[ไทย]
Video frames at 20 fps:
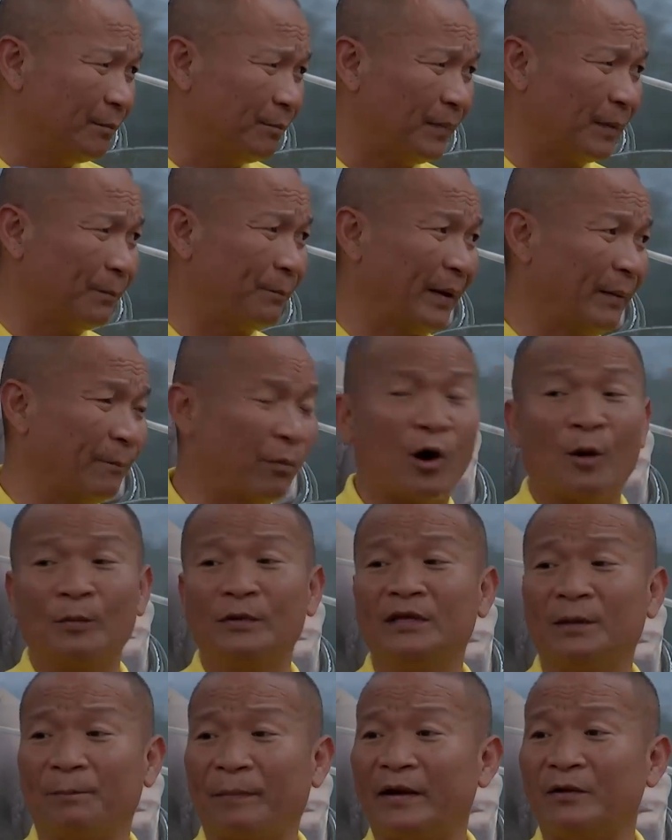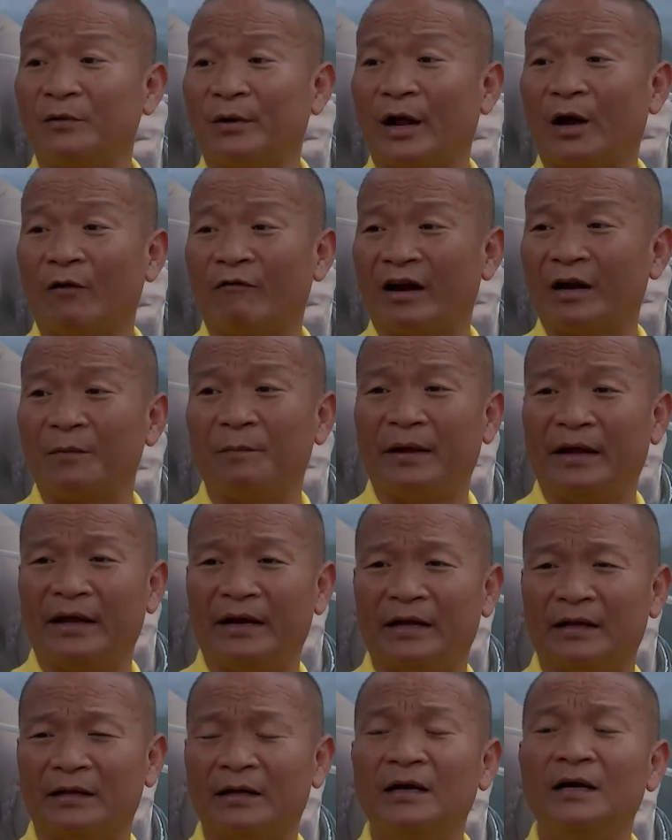มันเป็นพร้อมที่จะเป็นอยู่แล้วไวรัสบี
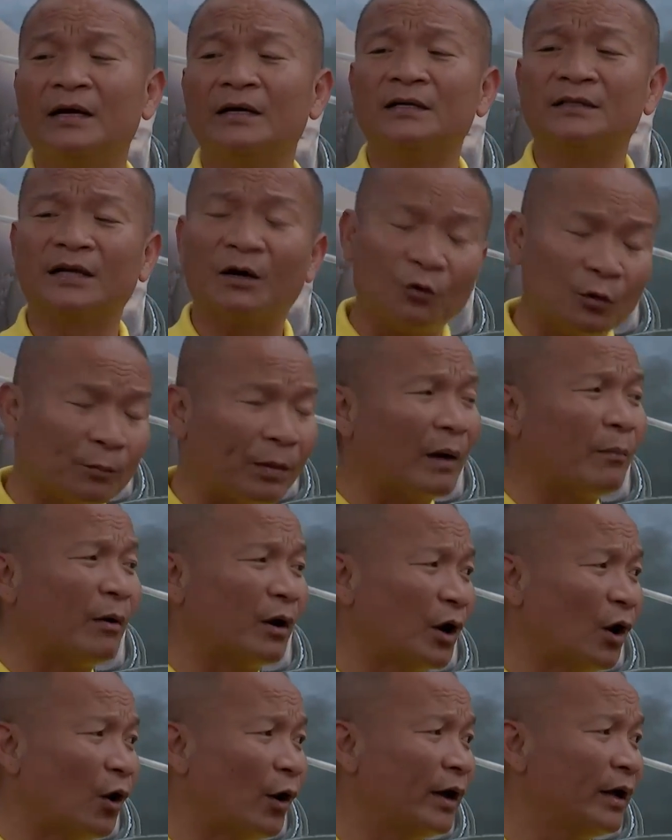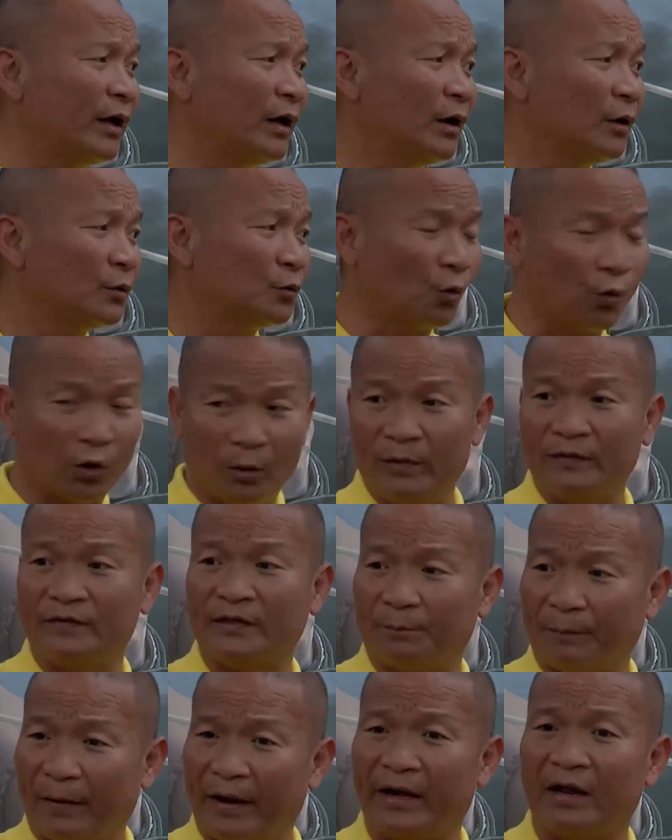เนี่ยคือถ้าคุณพักผ่อนน้อยทุกคนมี
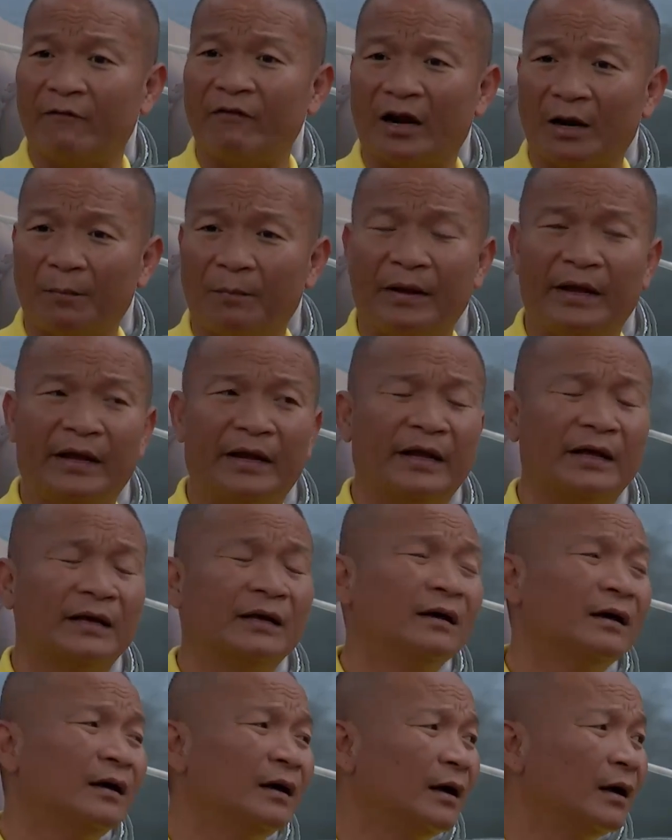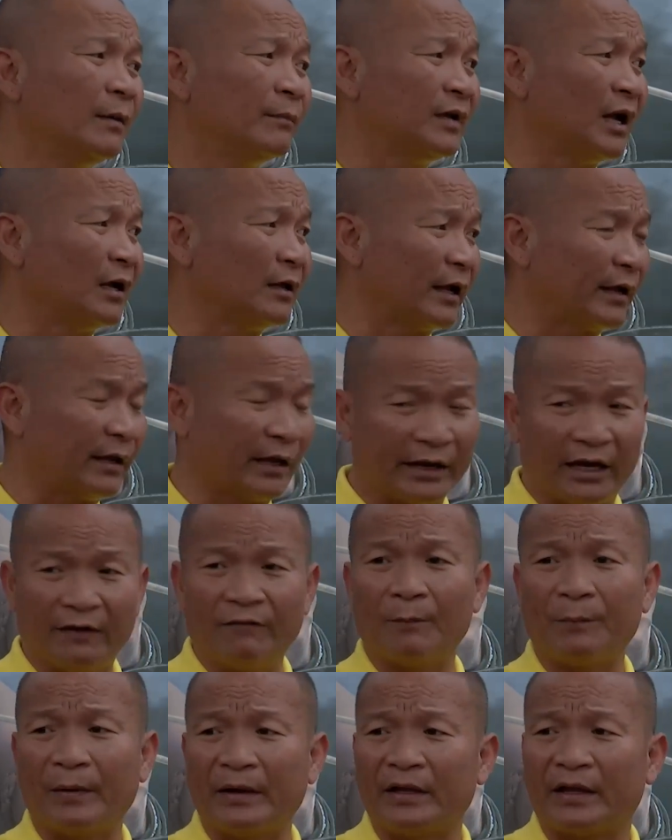สิทธิ์เป็นนะไวรัสบีเนี่ยอย่าคิด
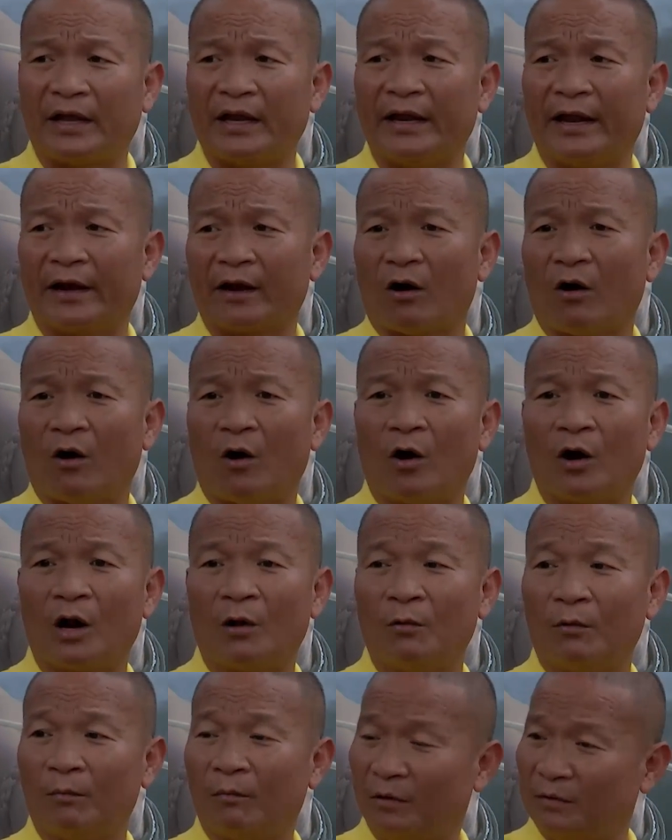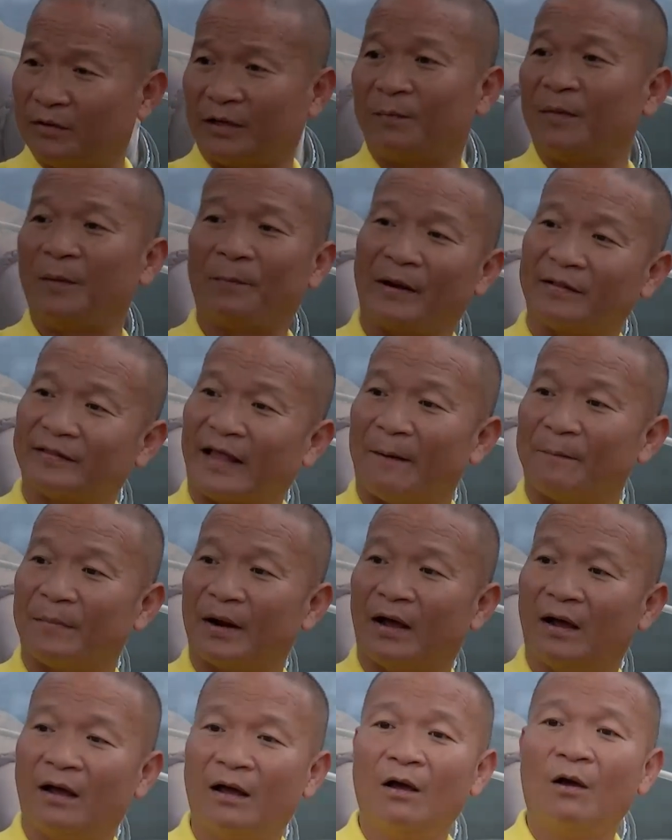ว่ากินแอลกอฮอล์แล้วฉันไม่เป็นตับ
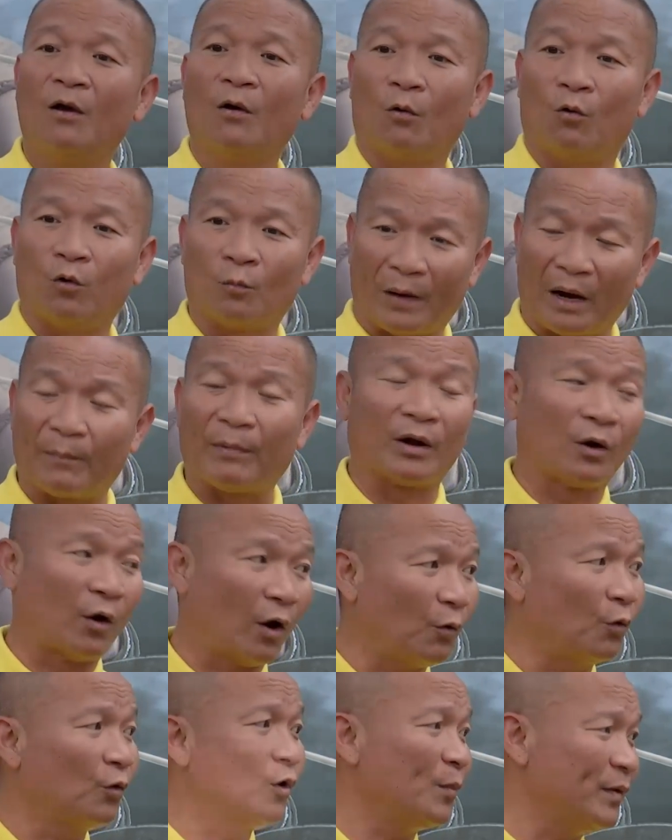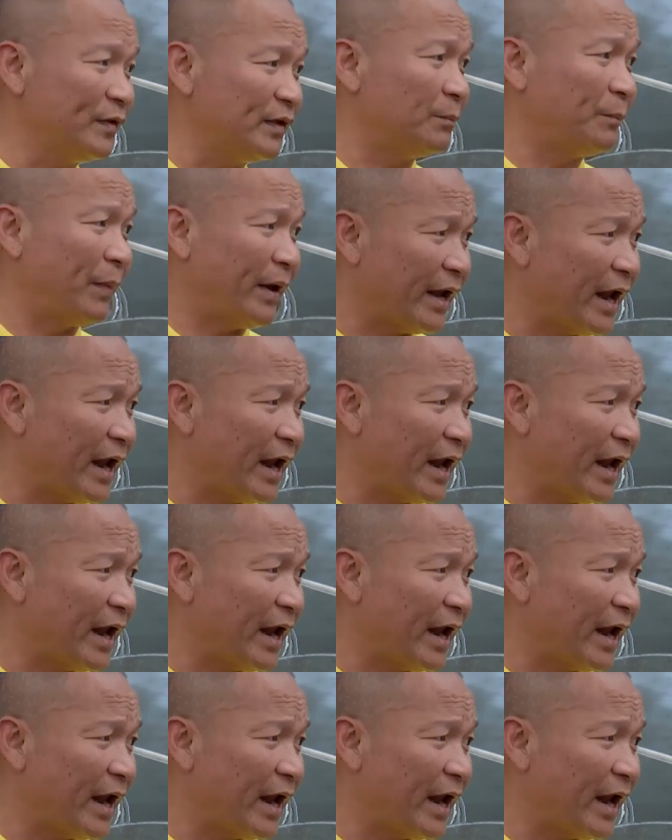นะคุณพักผ่อนน้อยคุณก็มีสิทธิ์เป็